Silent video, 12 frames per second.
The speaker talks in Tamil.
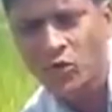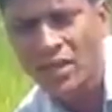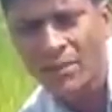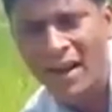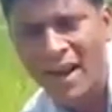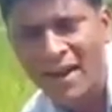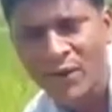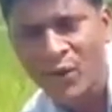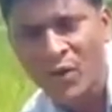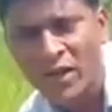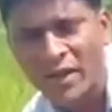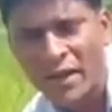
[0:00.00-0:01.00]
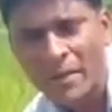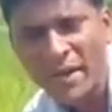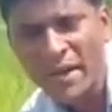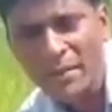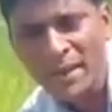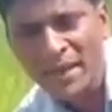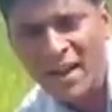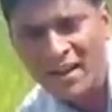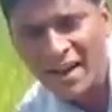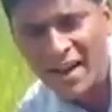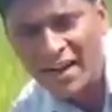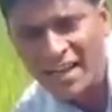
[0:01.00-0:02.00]
நாம் விவசாய ரசாயனங்களை
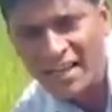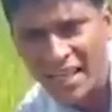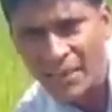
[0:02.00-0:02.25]
விசிற